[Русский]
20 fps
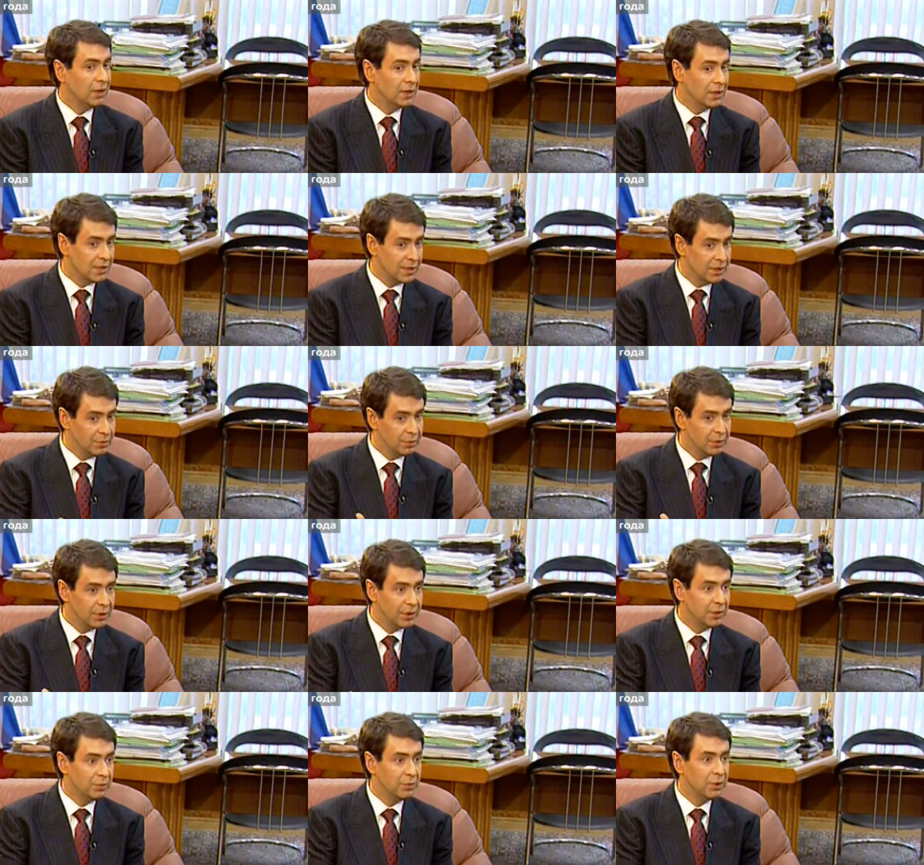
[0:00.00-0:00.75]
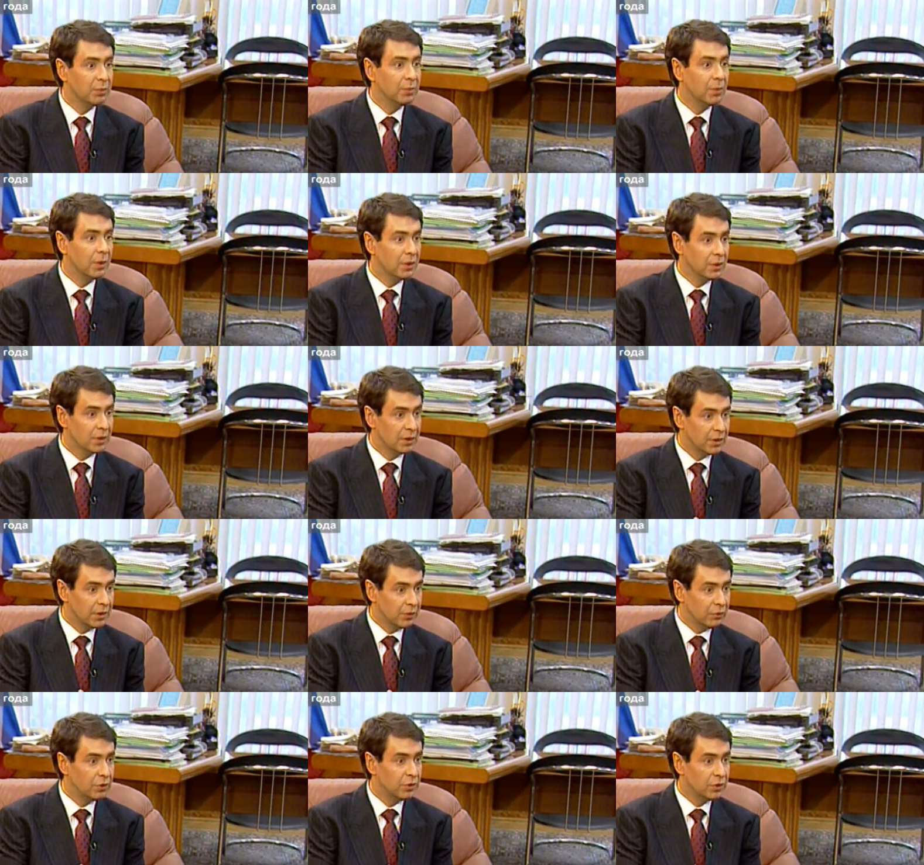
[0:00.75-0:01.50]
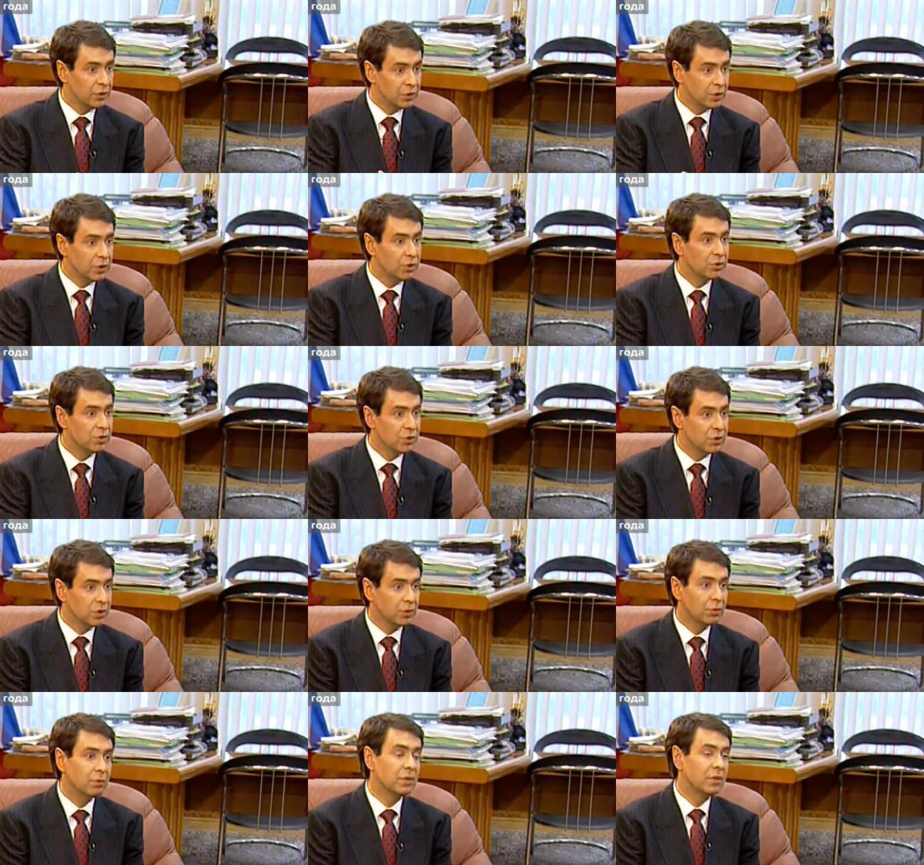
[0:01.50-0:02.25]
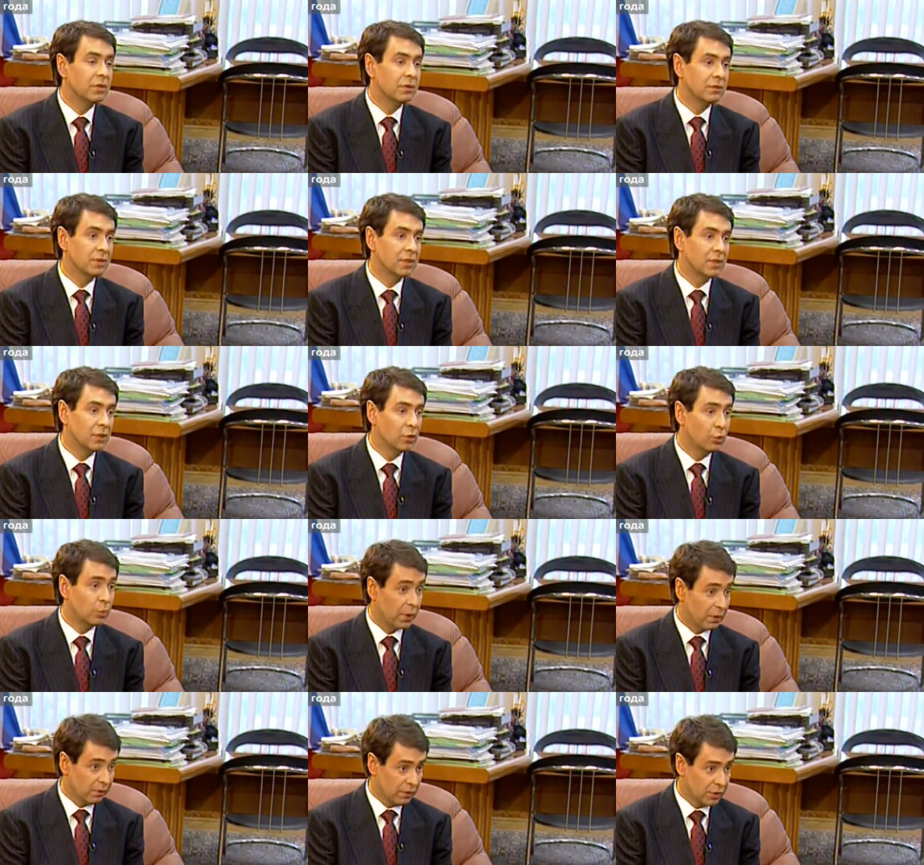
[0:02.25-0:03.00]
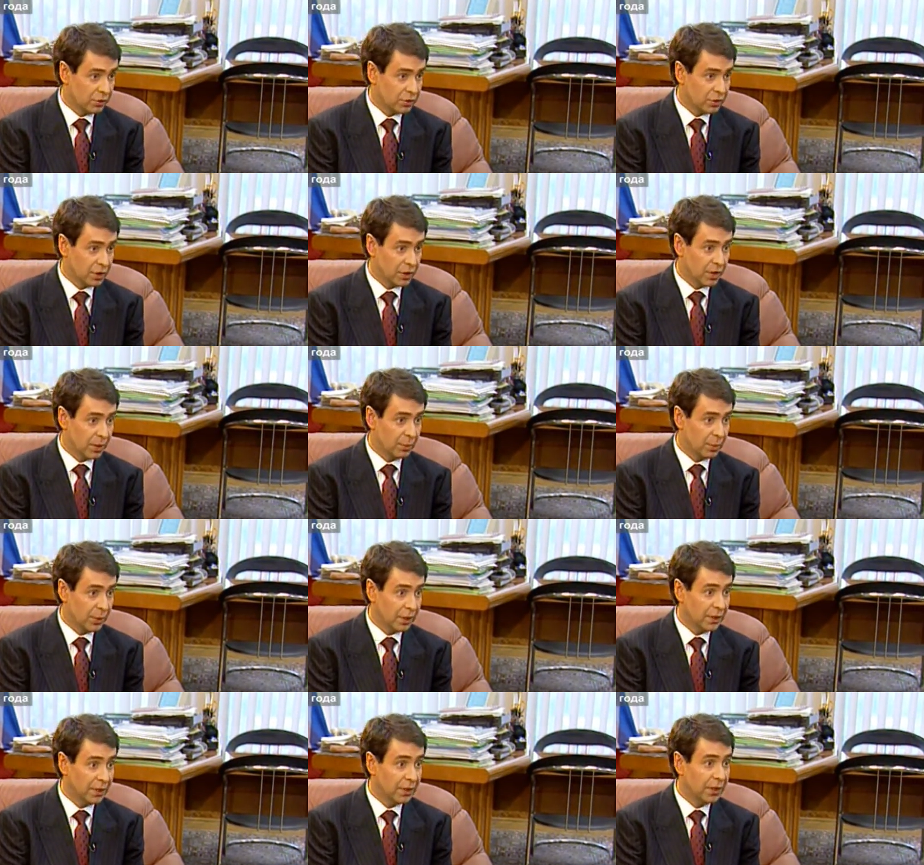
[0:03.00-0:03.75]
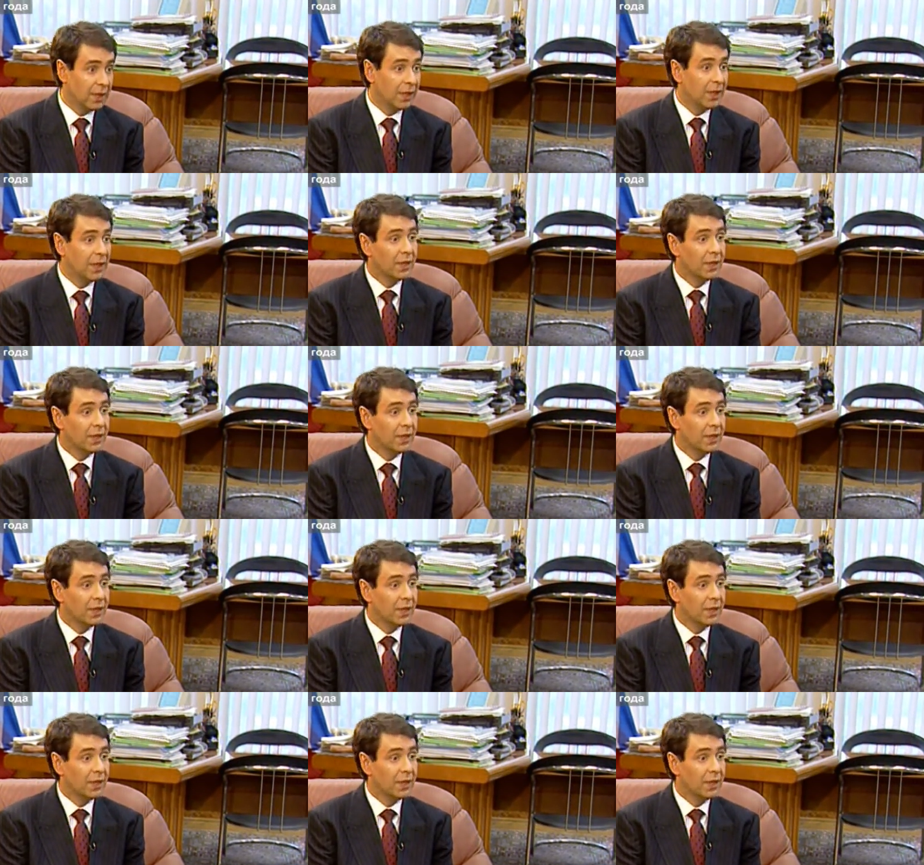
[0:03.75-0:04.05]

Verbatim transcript: Если мы имеем э, довольно серьезное регулирование для управляющих компаний,